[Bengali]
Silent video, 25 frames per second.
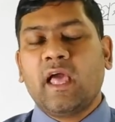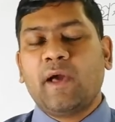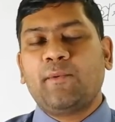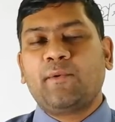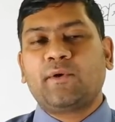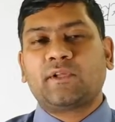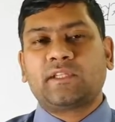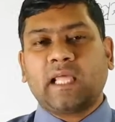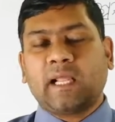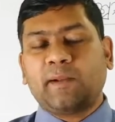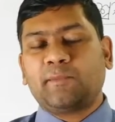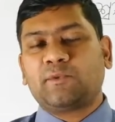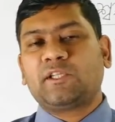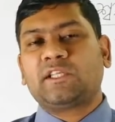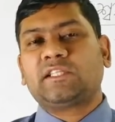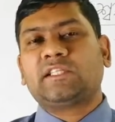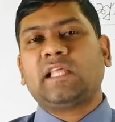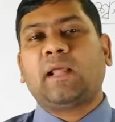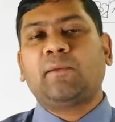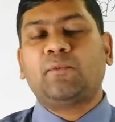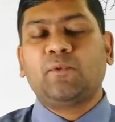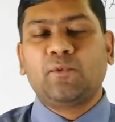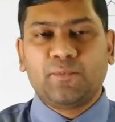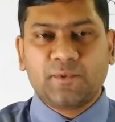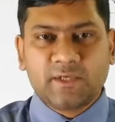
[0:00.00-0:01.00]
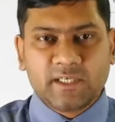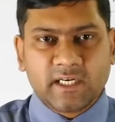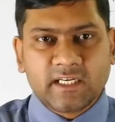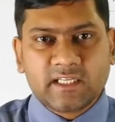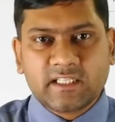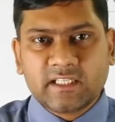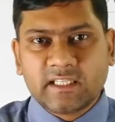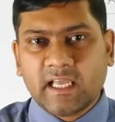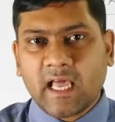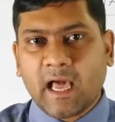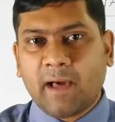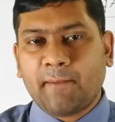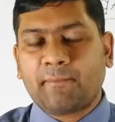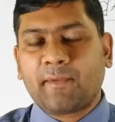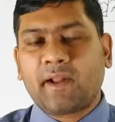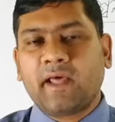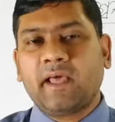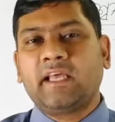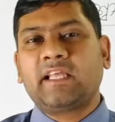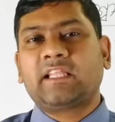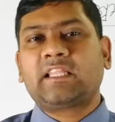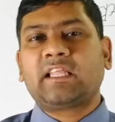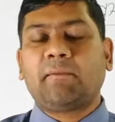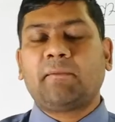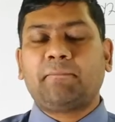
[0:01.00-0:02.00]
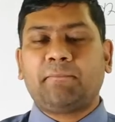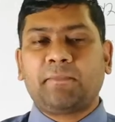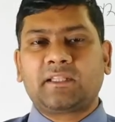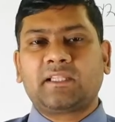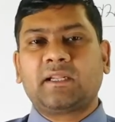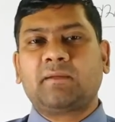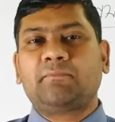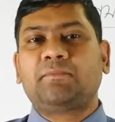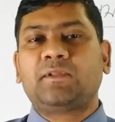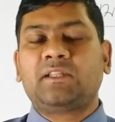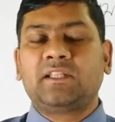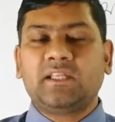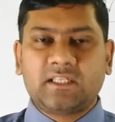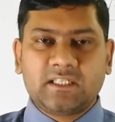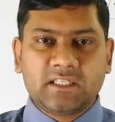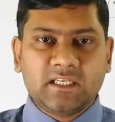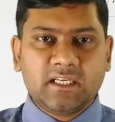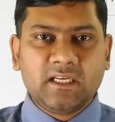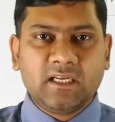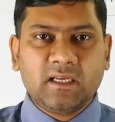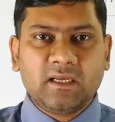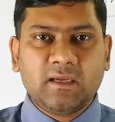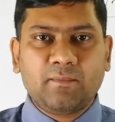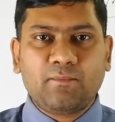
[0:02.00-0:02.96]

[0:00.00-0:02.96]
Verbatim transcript: এবং তার মধ্যে থার্মোমিটার দিয়ে আমরা এই তাপমাত্রার বৃদ্ধিটি